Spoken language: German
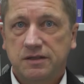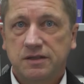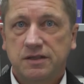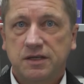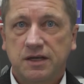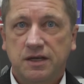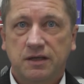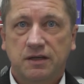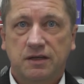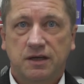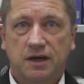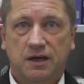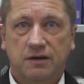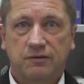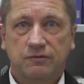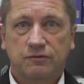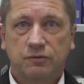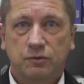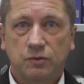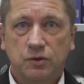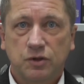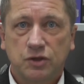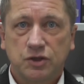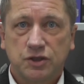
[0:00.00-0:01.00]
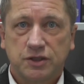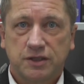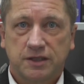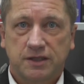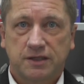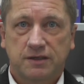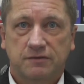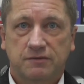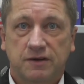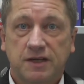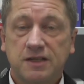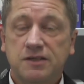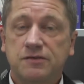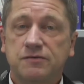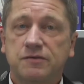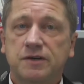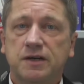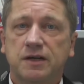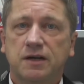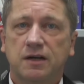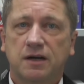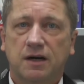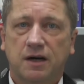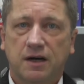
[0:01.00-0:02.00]
zehn Jahren vorstellt. Was
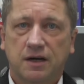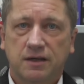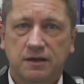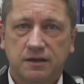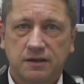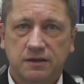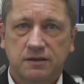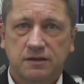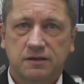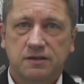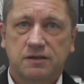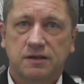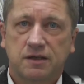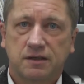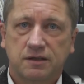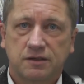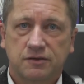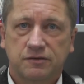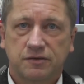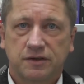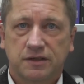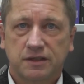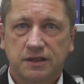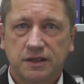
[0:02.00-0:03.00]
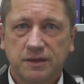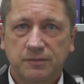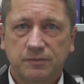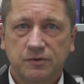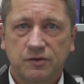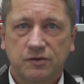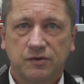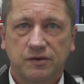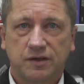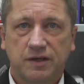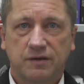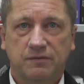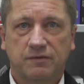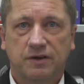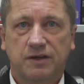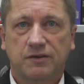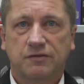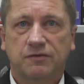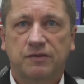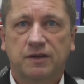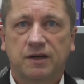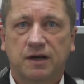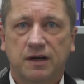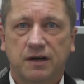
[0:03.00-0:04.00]
wäre ein interessantes Vertriebssystem?
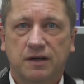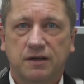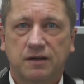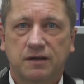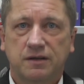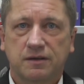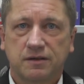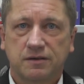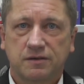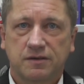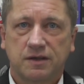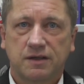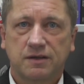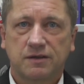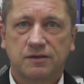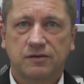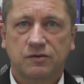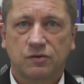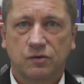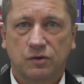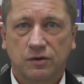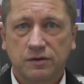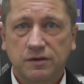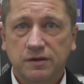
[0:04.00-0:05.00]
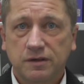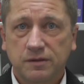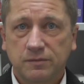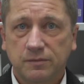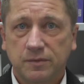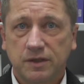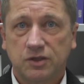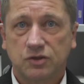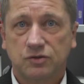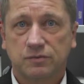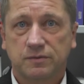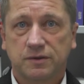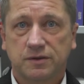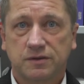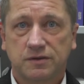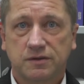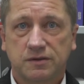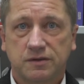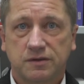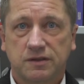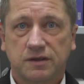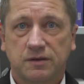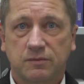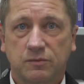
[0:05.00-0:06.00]
Was wäre ein interessantes
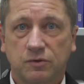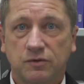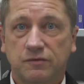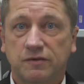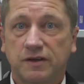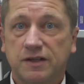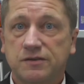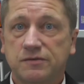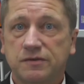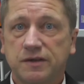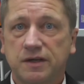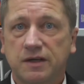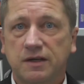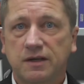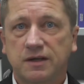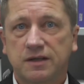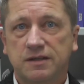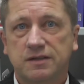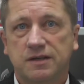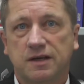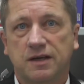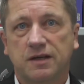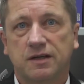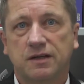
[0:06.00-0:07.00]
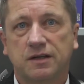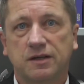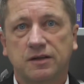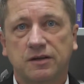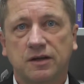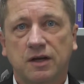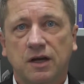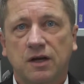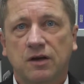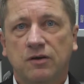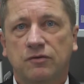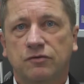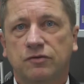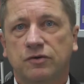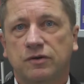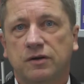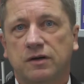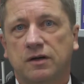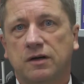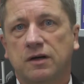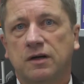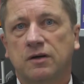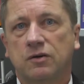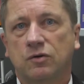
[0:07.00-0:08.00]
Content-Management-System? Und was wäre letztendlich
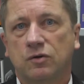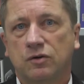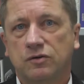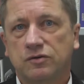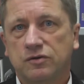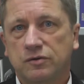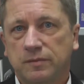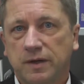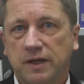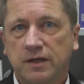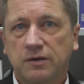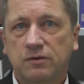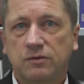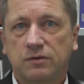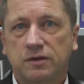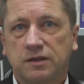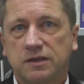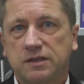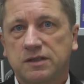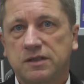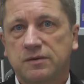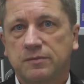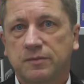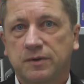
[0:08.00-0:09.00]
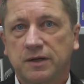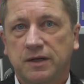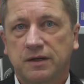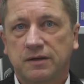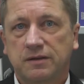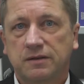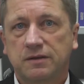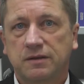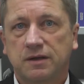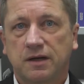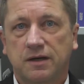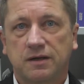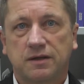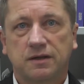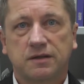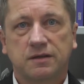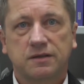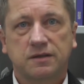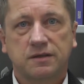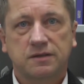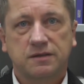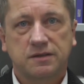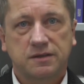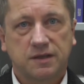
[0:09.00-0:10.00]
für Konsumenten und Rezipienten ein
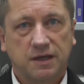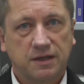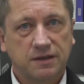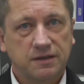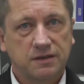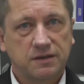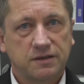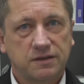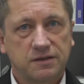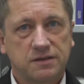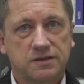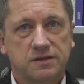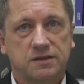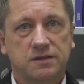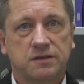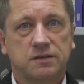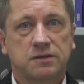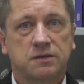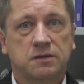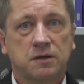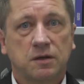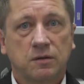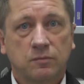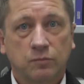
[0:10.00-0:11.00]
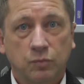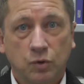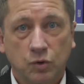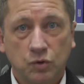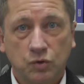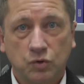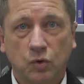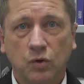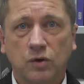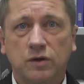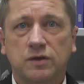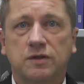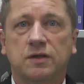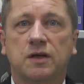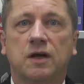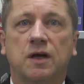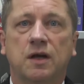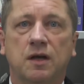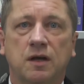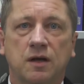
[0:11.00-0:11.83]
interessantes Produkt,